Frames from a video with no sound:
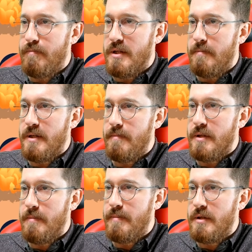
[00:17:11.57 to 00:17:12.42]
Pata pata
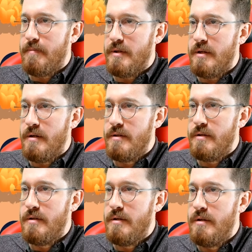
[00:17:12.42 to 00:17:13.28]
pata pata pata.
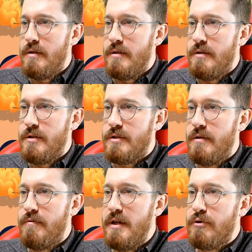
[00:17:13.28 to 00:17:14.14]

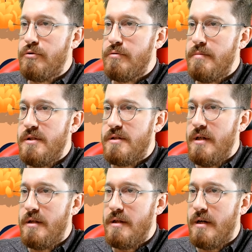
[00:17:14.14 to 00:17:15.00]
İşte Wing Chun
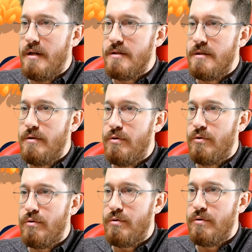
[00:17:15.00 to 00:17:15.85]
bilseydi daha hızlı
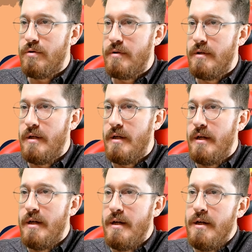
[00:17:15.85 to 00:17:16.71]
olurdu.
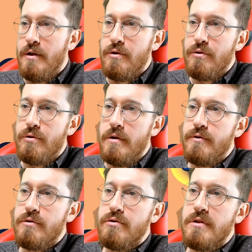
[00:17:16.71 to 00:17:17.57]

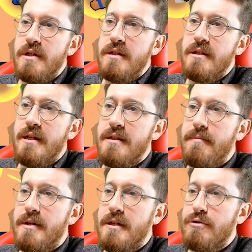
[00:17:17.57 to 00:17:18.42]
Dövüş kurslarından
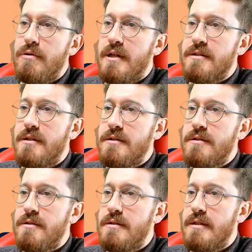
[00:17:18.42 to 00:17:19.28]
da bana
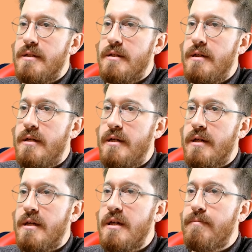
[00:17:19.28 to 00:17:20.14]
sorarsanız
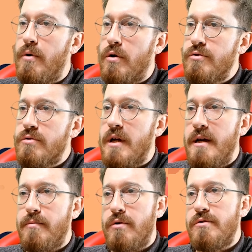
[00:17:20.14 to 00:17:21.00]
e, kickbox,
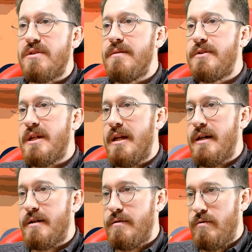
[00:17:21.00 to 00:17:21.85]
thai box gibi şeyler.